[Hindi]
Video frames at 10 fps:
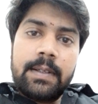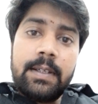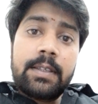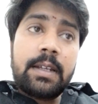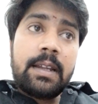
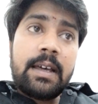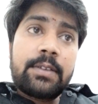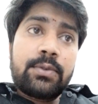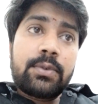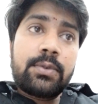इतना
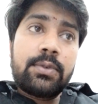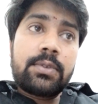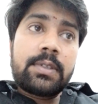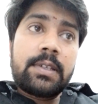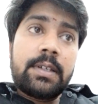नाजुक डोर
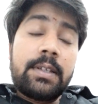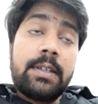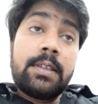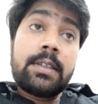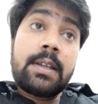से
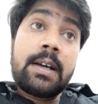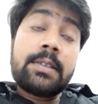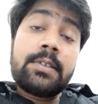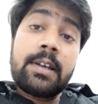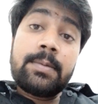इतना
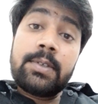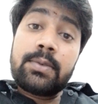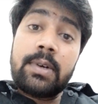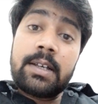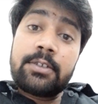अच्छा
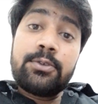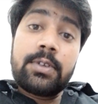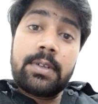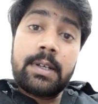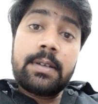विश्वास
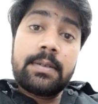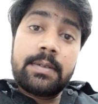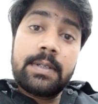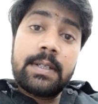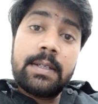जुड़ना
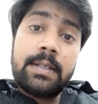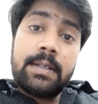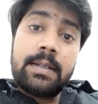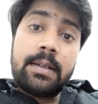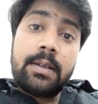
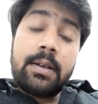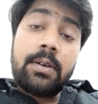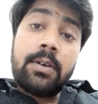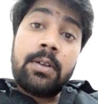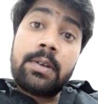
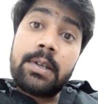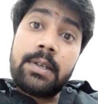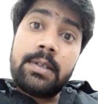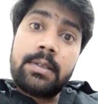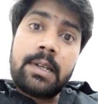
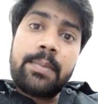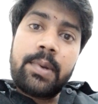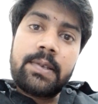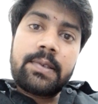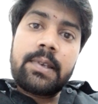ऑलरेडी इतना
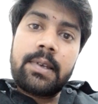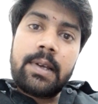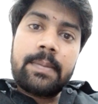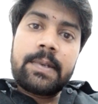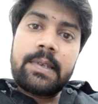प्रेशर है
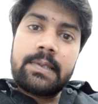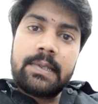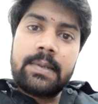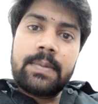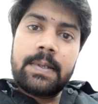आपके
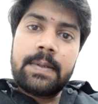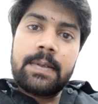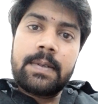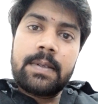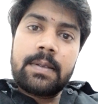रिश्ते पे
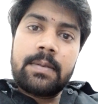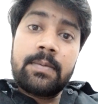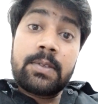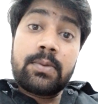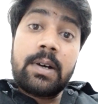
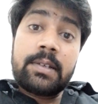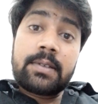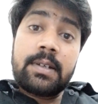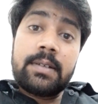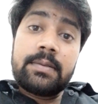विश्वास का